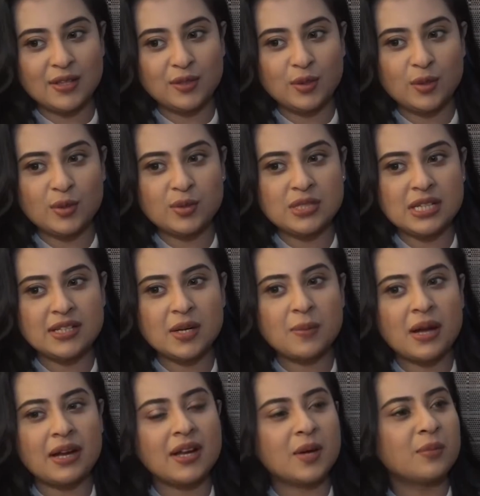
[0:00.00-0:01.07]
তো সেটার
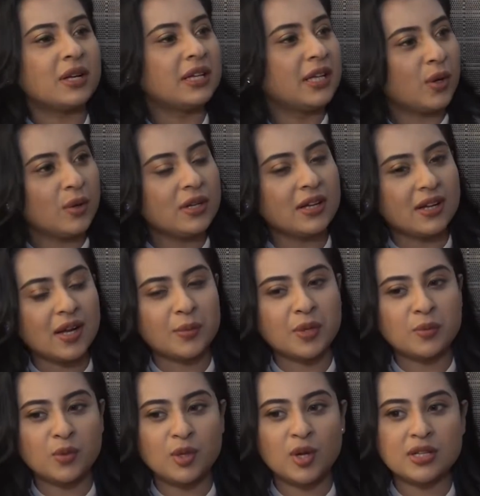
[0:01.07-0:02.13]
বাইরে আমরা কেউই না
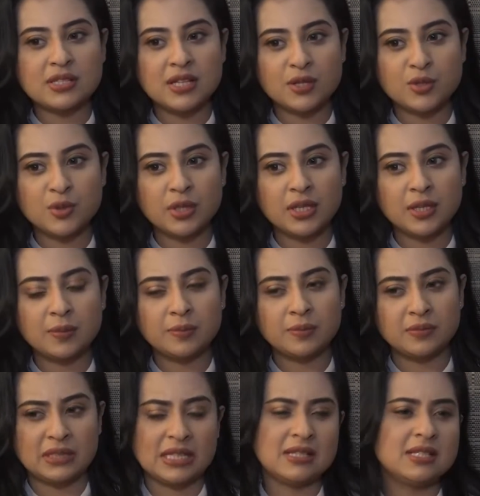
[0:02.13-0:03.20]
আমার মনে হয় যে আসলে
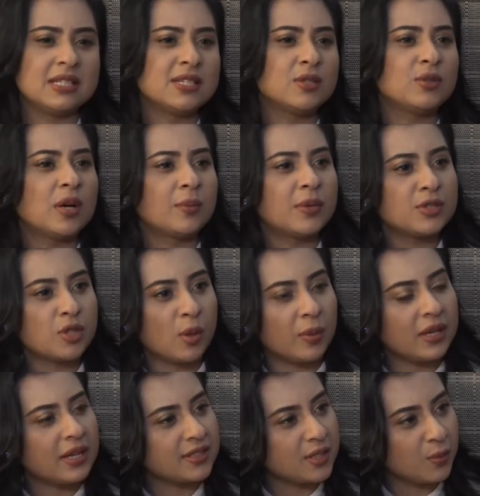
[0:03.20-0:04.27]
দিন শেষে তো আমরা
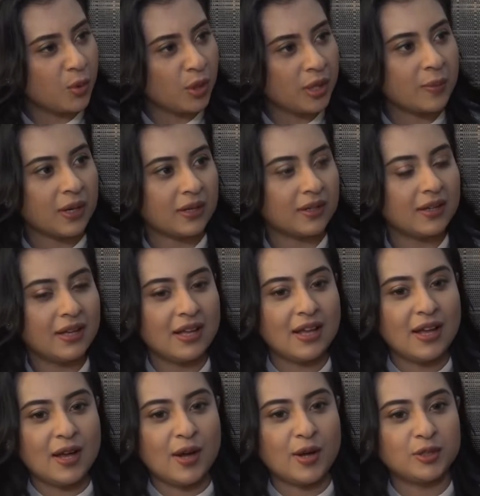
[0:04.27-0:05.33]
সবাই একটা পরিবার
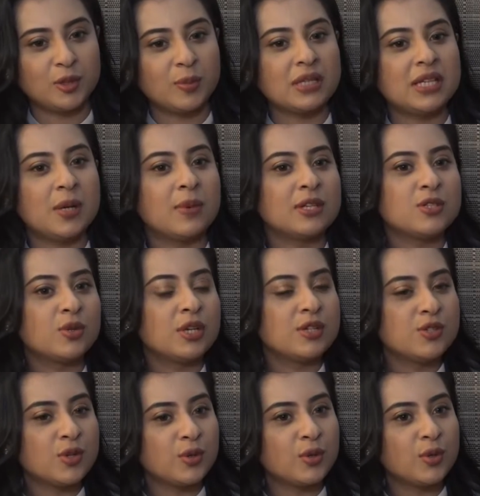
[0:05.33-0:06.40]
হয়তো বা
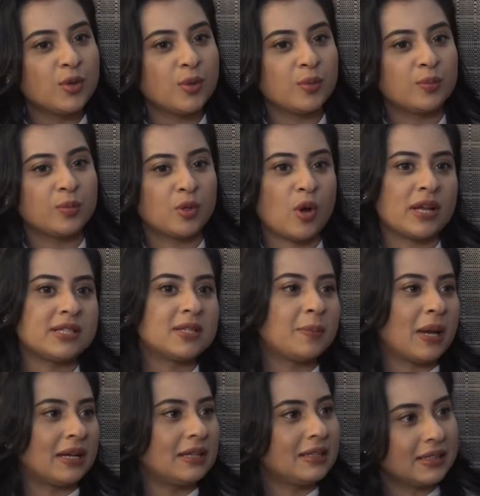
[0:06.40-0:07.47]
নির্বাচনের জন্য কয়েকটা
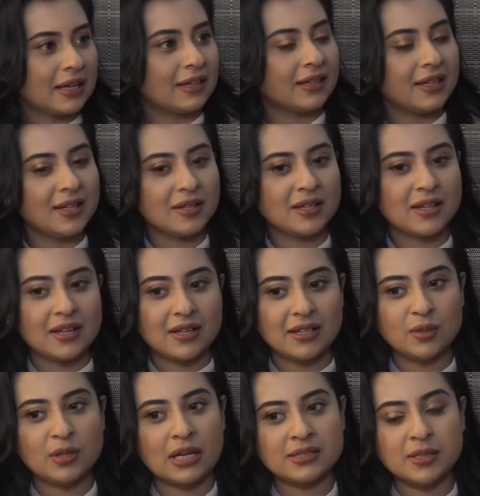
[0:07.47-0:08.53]
প্যানেল থাকে
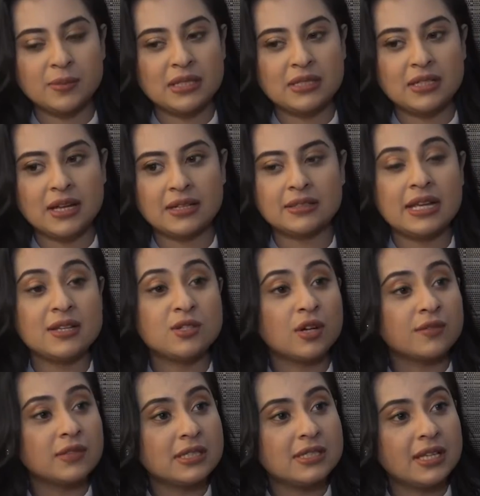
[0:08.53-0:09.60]
কিন্তু আলটিমেটলি অ্যাট দ্য এন্ড
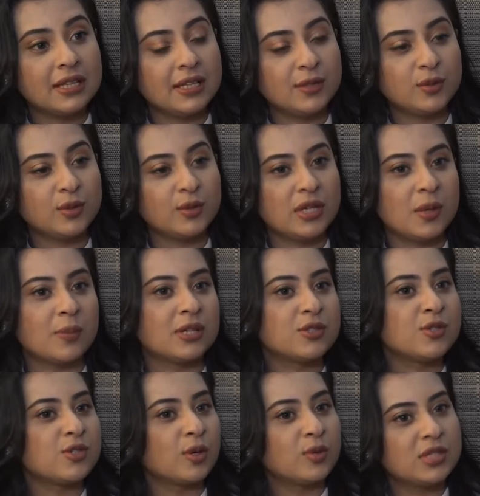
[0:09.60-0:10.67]
অফ দ্য ডে কিন্তু
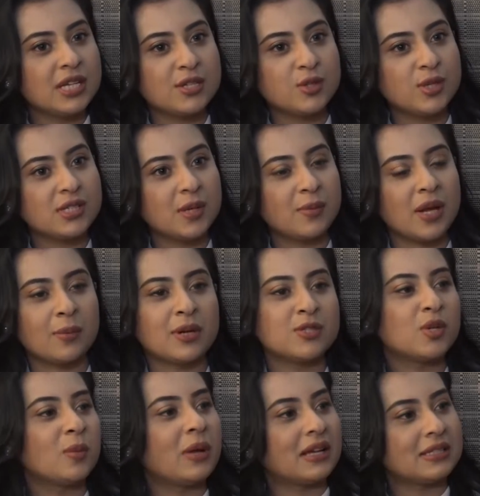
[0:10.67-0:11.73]
নির্বাচন যখন শেষ হয়ে যাবে আবার
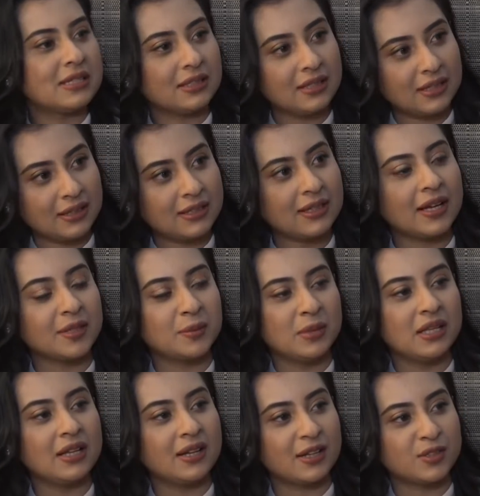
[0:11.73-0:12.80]
সব একসাথে কাঁধে কাঁধ
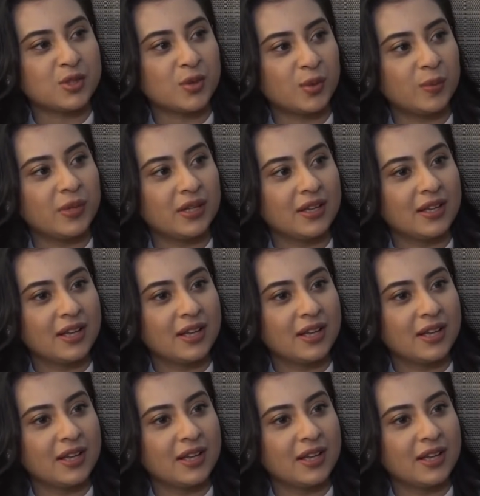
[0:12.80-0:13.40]
মিলিয়ে কাজ করবে